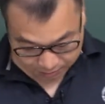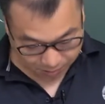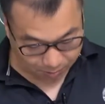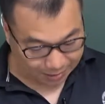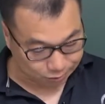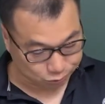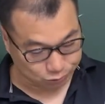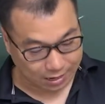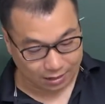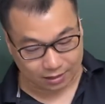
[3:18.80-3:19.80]
那我们看
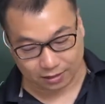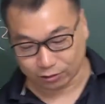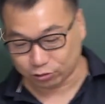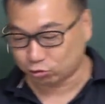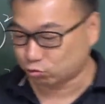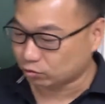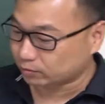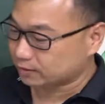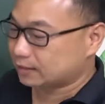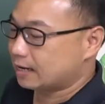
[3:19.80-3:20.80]
猪啦，那可能就猪肉不
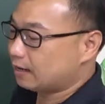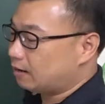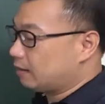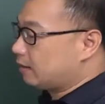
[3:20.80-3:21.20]
是啦，哦，